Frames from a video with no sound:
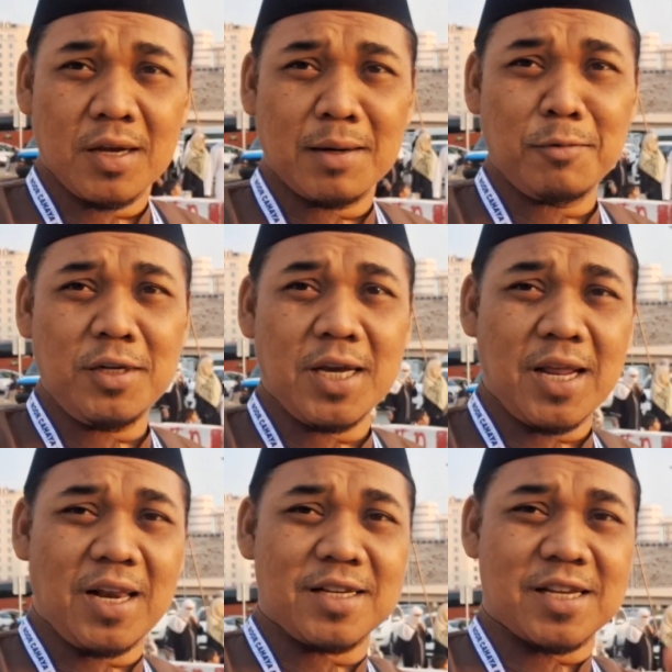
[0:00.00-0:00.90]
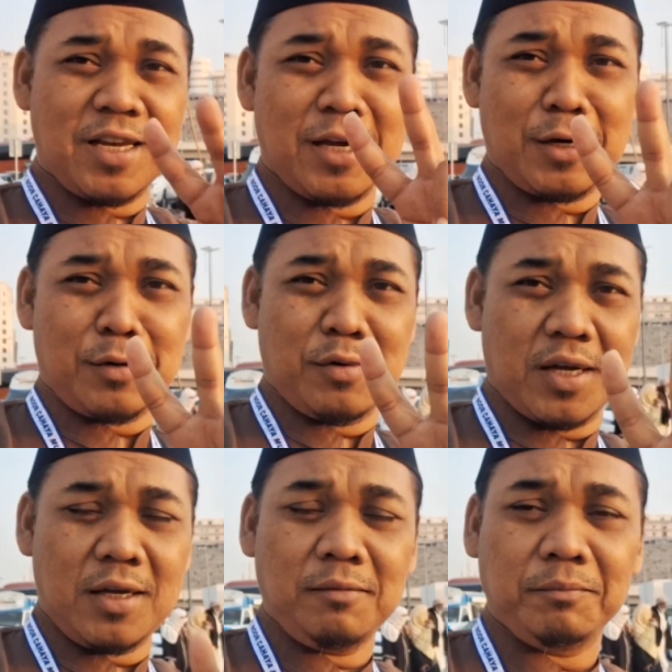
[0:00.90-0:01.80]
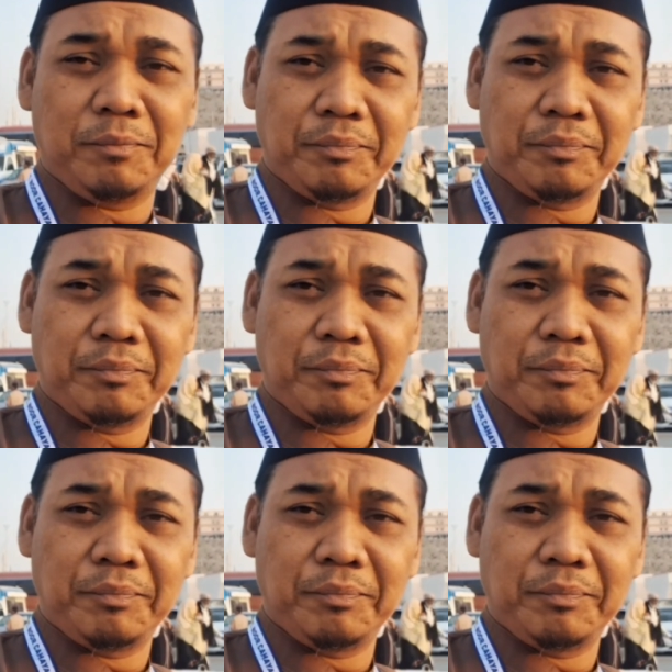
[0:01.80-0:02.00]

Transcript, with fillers: Kemudian alasan yang kedua,